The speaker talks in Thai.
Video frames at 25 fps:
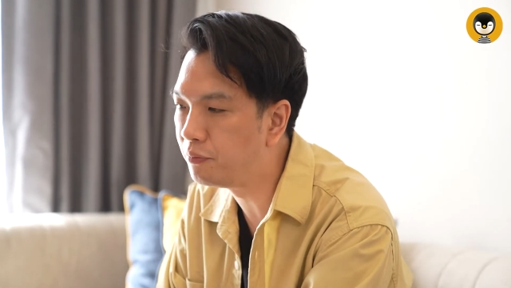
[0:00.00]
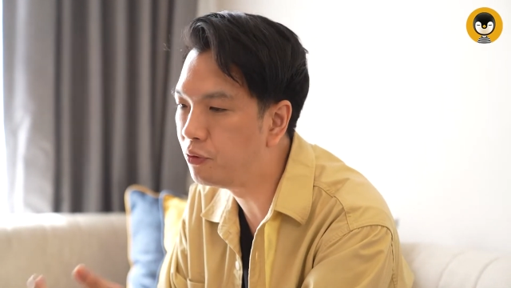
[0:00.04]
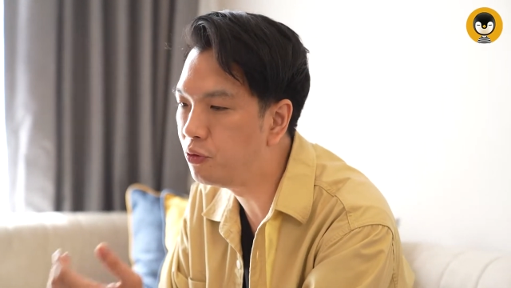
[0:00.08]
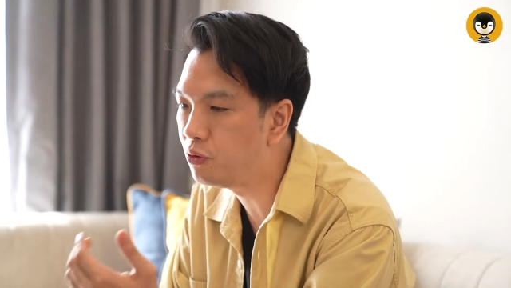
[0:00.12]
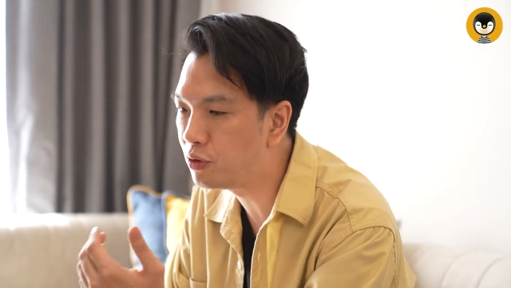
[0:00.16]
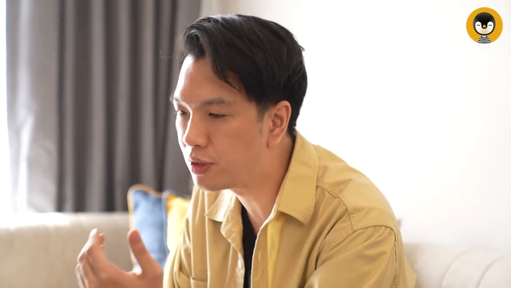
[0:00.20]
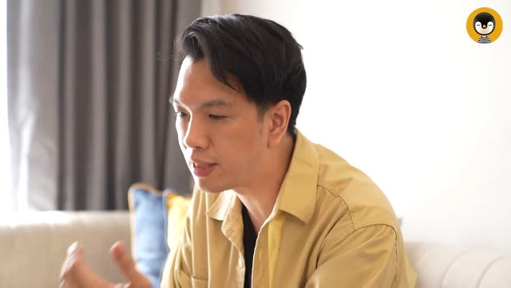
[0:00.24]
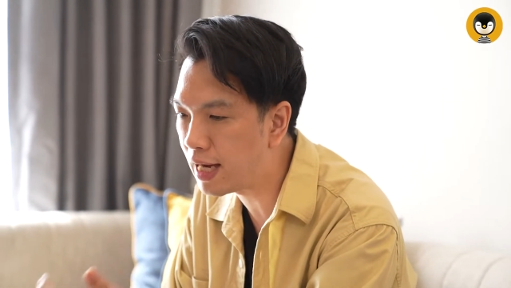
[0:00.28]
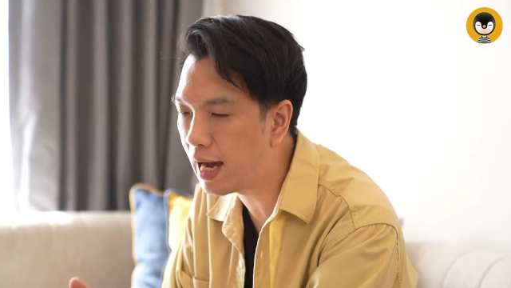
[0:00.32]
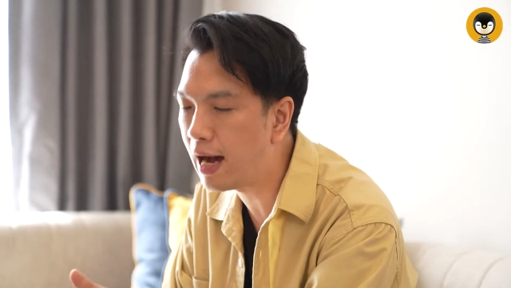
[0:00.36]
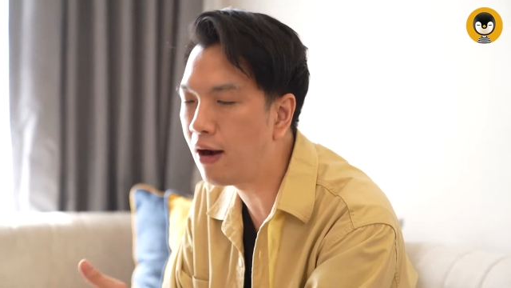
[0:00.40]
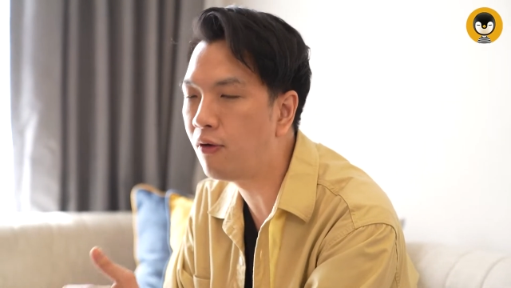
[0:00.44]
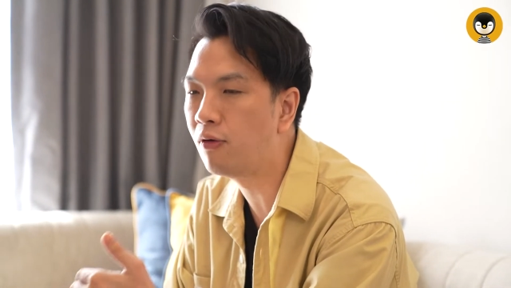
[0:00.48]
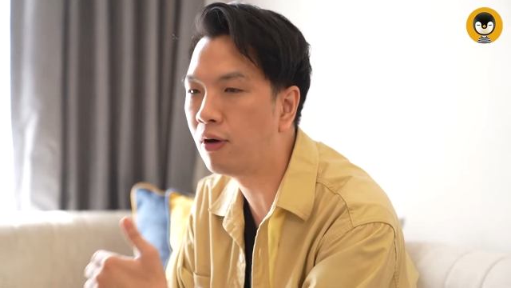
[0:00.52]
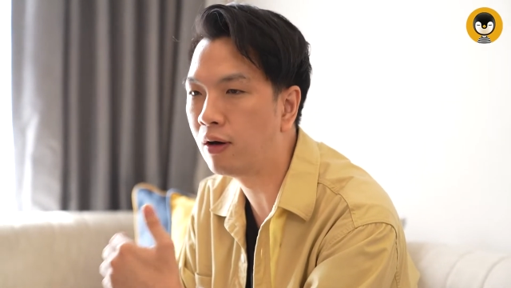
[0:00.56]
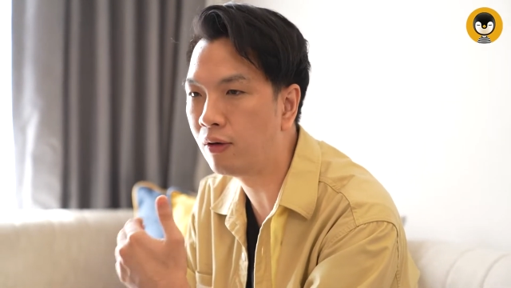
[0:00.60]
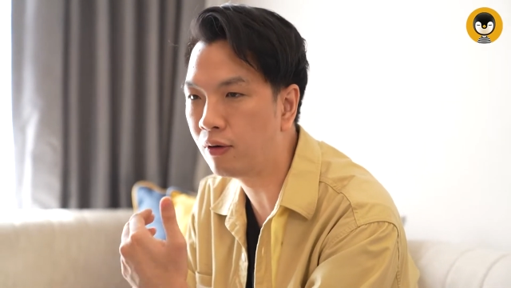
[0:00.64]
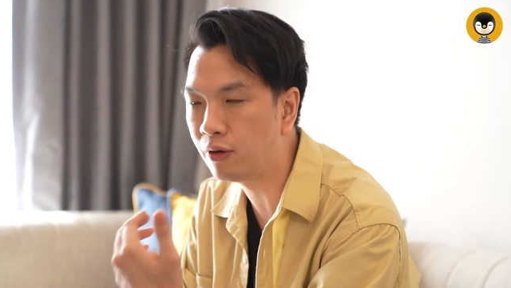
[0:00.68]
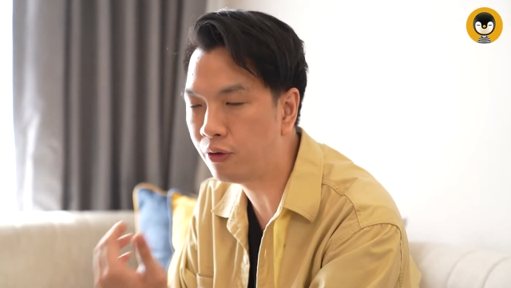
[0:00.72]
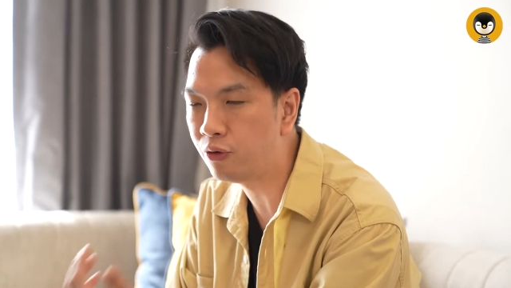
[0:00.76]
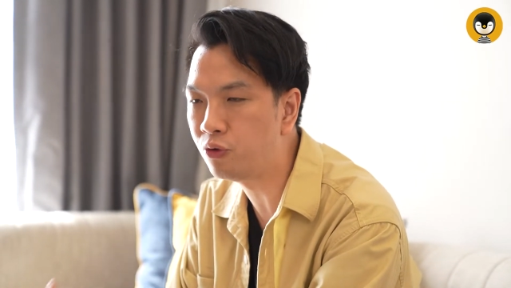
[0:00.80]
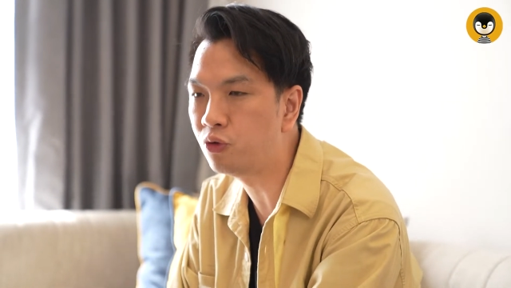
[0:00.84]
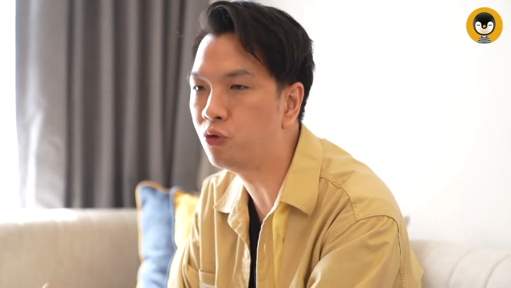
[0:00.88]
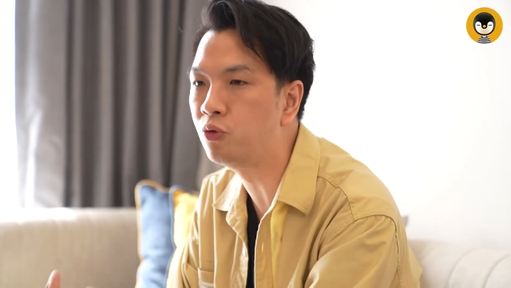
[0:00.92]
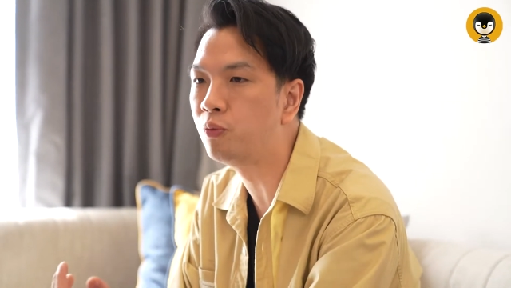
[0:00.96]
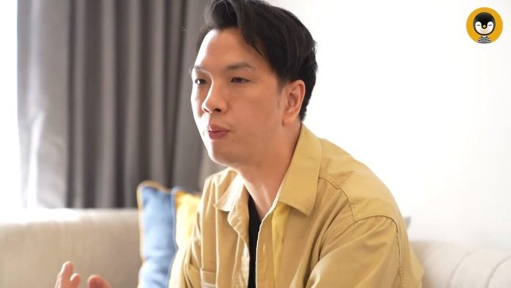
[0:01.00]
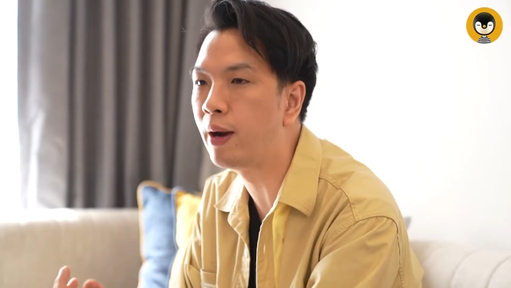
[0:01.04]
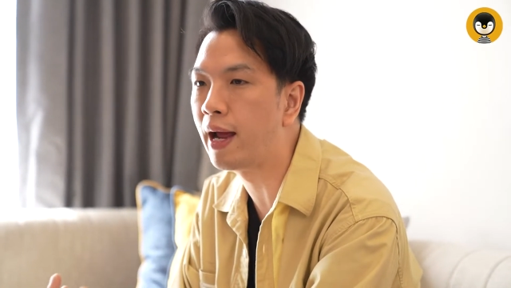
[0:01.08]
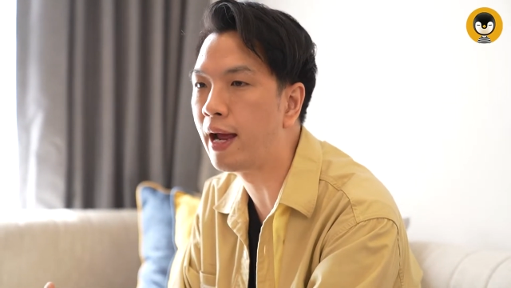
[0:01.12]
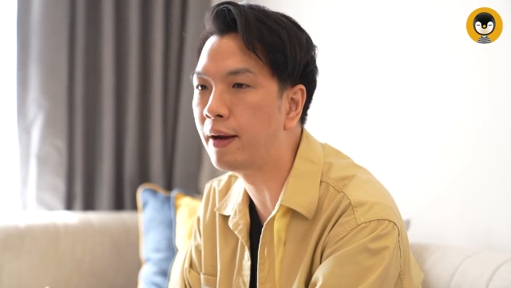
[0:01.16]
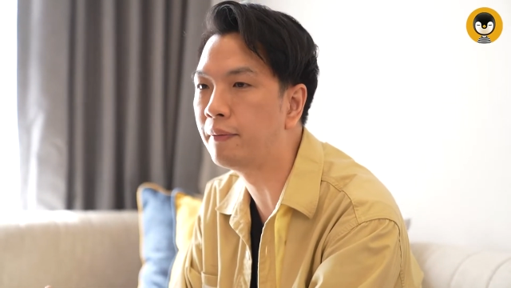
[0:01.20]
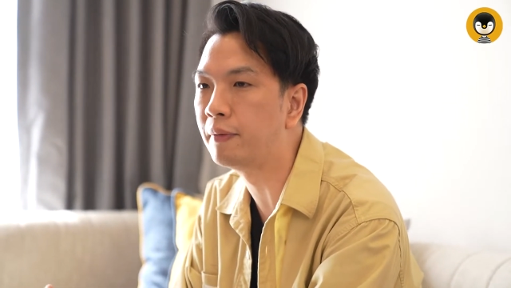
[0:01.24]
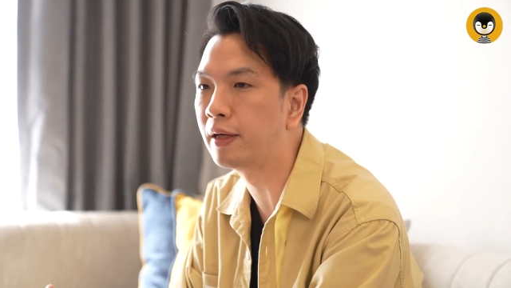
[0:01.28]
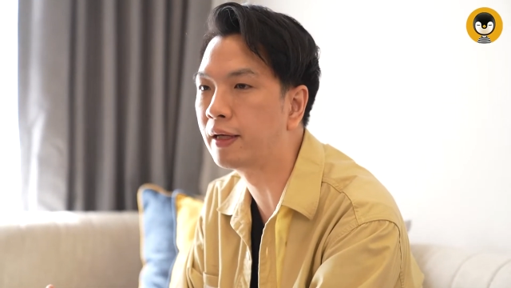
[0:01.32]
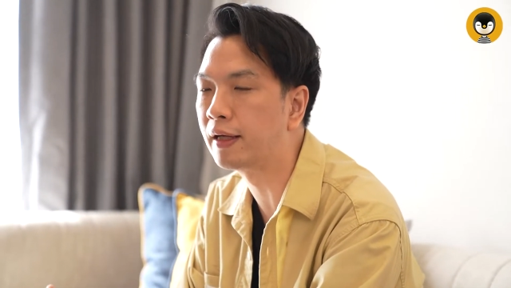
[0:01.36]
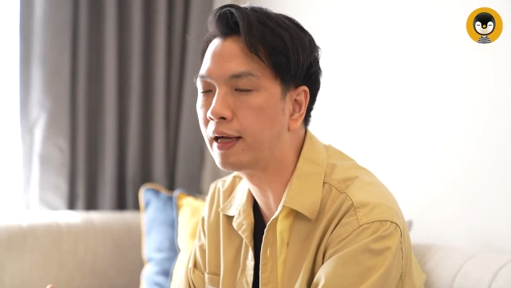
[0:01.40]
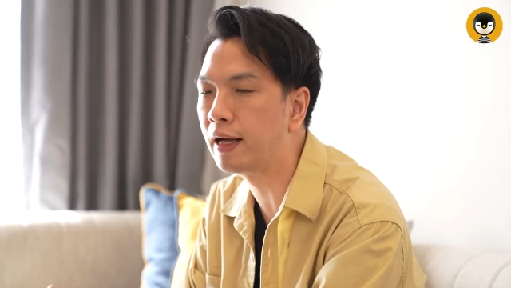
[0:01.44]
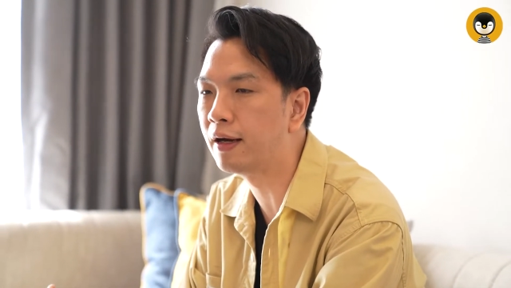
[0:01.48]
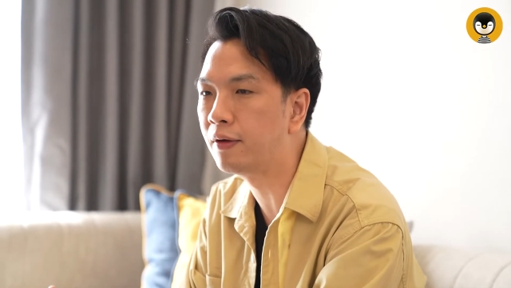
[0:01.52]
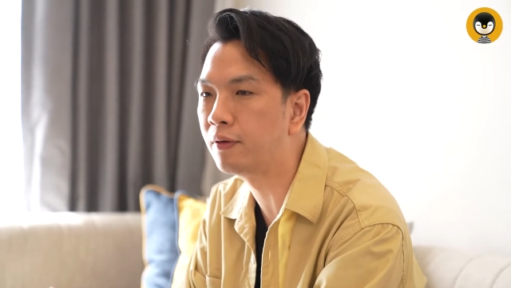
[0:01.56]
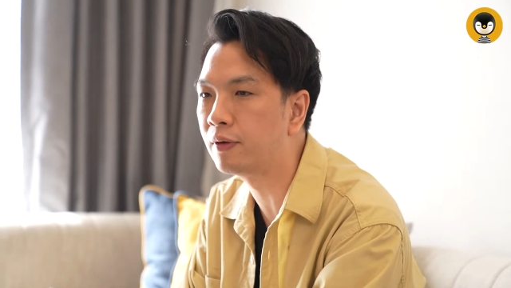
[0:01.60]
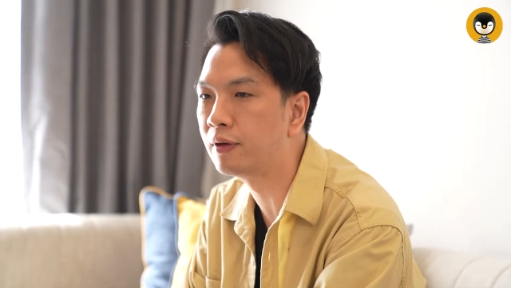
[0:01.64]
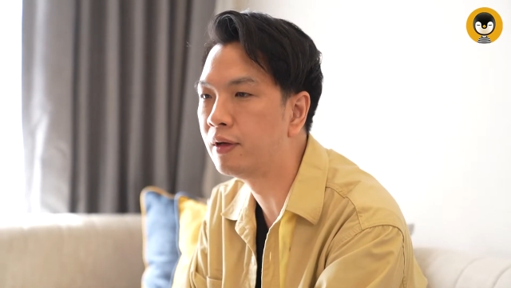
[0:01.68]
ผู้เช่าเขาก็ดูแบรนด์เหมือนกัน